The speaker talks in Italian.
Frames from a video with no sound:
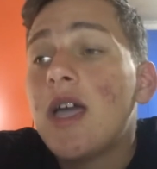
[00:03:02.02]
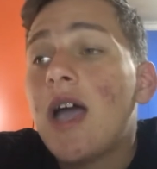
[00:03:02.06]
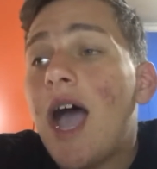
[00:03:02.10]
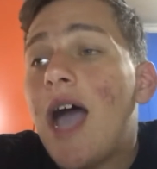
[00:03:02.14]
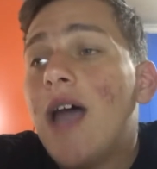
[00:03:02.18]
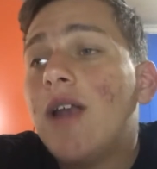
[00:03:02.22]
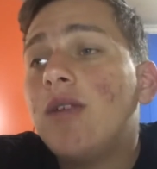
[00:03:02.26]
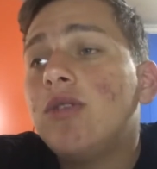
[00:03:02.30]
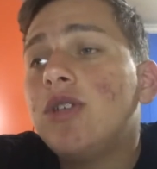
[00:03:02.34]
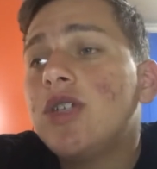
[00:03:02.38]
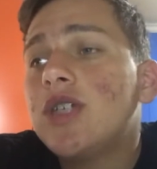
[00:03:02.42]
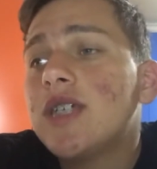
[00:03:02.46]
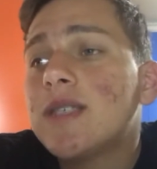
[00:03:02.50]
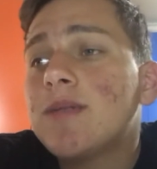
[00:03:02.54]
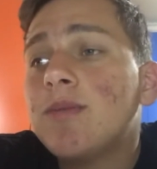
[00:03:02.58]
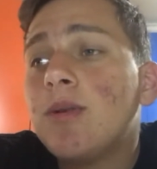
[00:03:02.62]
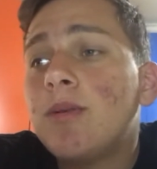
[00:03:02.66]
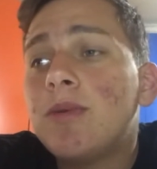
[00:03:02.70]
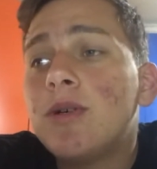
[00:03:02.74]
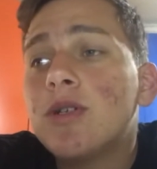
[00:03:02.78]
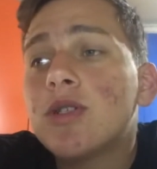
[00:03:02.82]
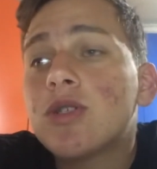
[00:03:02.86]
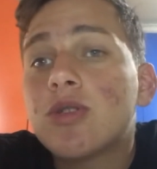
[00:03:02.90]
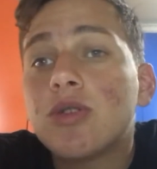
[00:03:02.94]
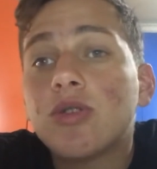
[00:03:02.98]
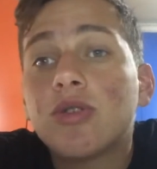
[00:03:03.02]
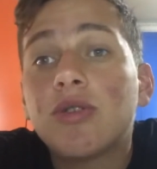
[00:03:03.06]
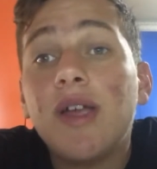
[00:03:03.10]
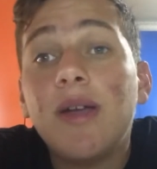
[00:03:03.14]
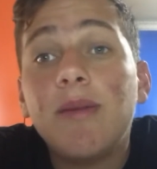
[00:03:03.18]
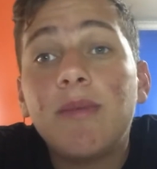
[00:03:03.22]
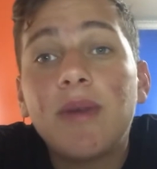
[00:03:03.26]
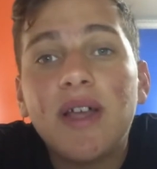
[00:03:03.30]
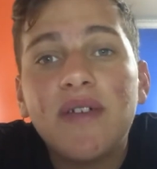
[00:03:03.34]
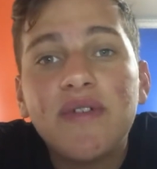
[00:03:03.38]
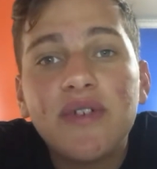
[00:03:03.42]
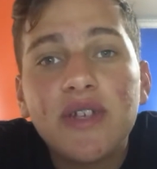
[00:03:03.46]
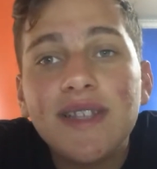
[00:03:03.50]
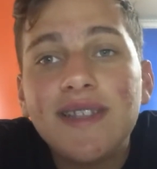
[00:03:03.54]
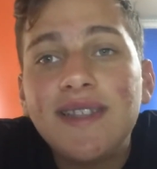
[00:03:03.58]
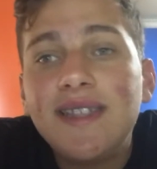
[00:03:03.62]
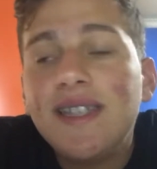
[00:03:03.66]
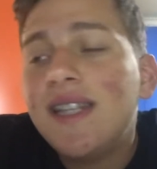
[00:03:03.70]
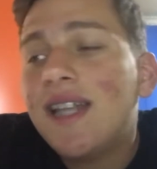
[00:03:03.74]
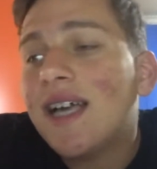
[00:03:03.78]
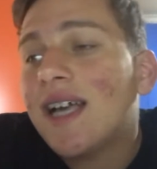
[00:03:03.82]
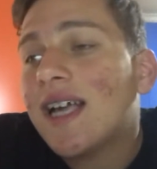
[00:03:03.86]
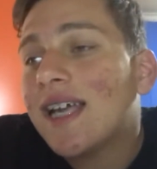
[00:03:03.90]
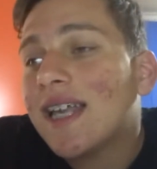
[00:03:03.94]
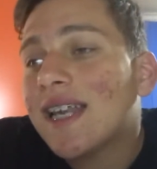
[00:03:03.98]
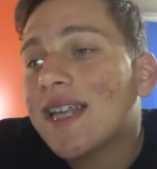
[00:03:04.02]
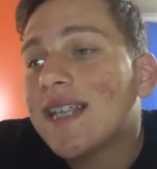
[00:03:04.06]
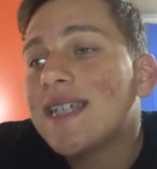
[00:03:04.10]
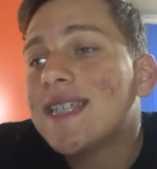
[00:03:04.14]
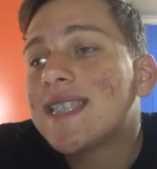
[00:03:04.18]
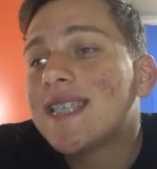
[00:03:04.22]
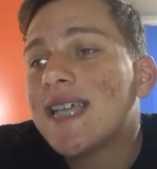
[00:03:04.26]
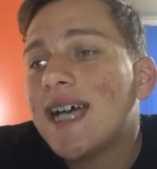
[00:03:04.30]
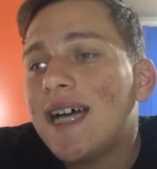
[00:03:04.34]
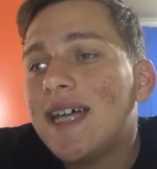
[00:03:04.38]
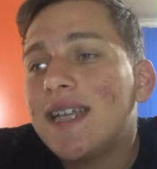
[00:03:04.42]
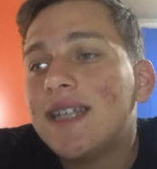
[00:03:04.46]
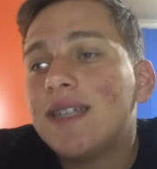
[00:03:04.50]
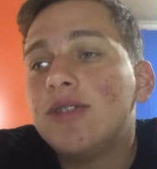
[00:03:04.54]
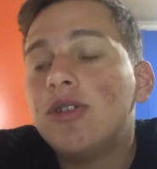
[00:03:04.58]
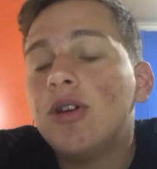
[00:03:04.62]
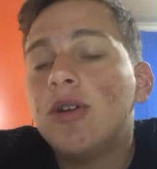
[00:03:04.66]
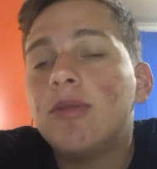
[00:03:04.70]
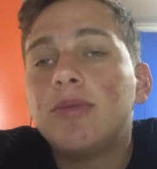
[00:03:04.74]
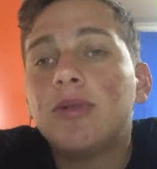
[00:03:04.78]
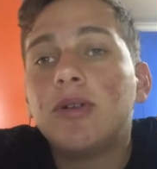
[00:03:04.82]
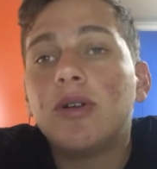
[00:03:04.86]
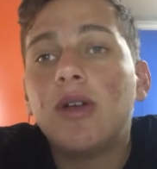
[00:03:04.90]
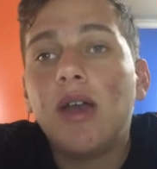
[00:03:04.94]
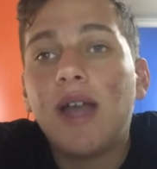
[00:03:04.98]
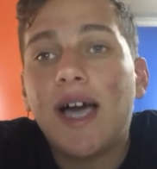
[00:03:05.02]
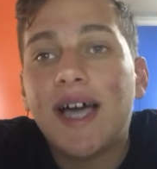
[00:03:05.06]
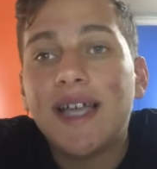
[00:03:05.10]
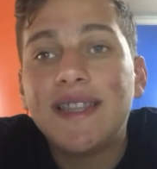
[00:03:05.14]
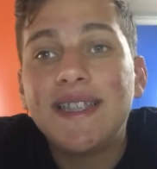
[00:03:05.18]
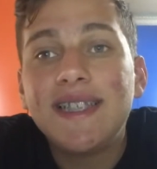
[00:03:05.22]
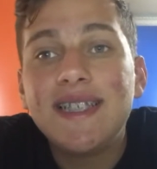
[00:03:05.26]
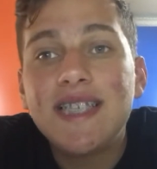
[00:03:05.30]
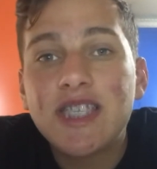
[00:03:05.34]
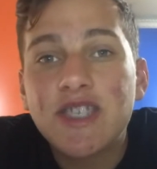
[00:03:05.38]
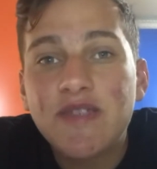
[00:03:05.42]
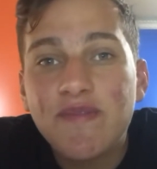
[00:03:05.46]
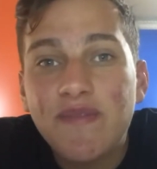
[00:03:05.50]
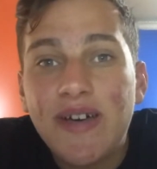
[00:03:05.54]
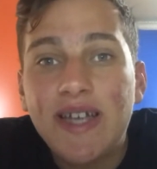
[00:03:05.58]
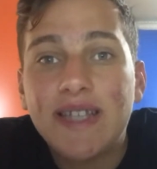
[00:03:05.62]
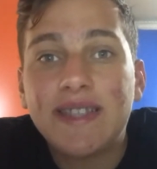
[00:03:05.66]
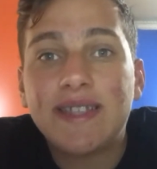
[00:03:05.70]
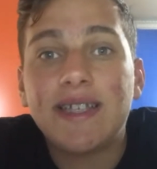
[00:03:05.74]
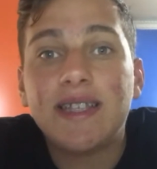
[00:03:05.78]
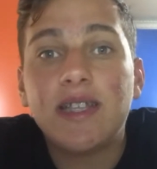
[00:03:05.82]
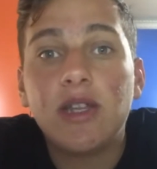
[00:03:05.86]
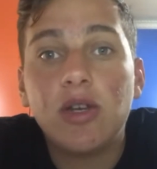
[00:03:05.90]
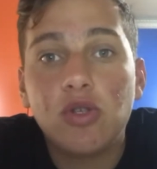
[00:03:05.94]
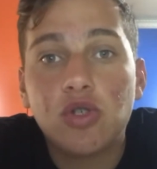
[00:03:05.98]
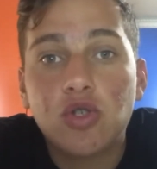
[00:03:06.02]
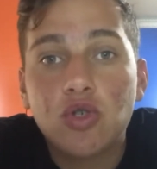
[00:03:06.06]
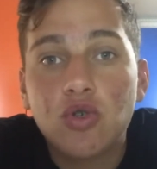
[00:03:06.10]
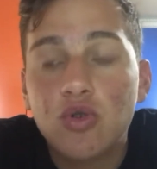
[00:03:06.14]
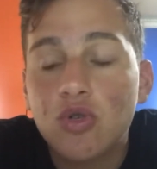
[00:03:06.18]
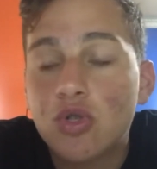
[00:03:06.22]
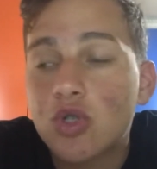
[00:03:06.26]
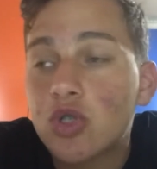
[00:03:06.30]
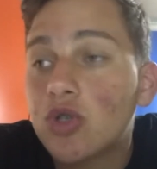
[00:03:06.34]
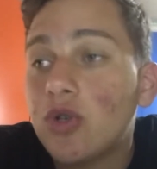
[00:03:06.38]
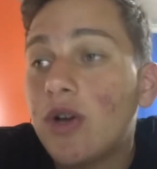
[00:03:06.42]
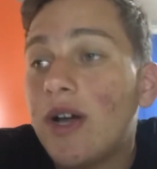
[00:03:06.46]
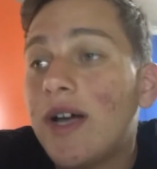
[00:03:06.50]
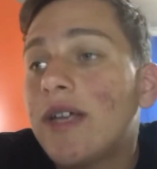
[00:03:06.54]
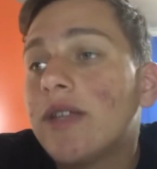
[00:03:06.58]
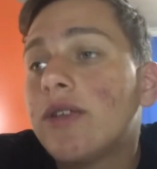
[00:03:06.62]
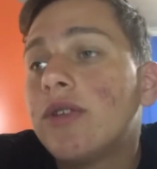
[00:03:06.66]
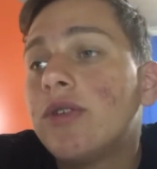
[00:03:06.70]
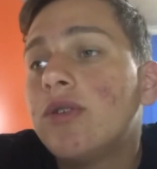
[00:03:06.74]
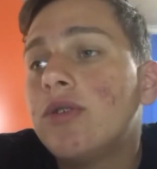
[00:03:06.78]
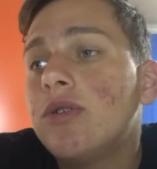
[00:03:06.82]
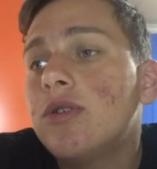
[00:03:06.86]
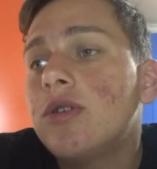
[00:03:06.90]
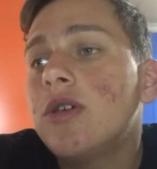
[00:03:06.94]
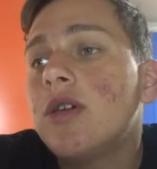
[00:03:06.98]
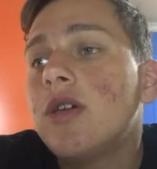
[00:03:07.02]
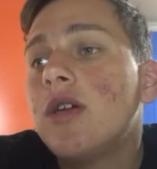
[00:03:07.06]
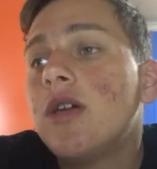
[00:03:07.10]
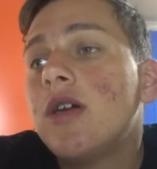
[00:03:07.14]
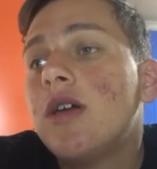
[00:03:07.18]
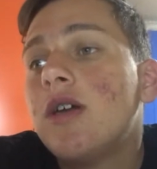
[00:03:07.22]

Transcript: All'undicesimo posto troviamo la Fiorentina che risale dopo la disfatta dello scorso anno.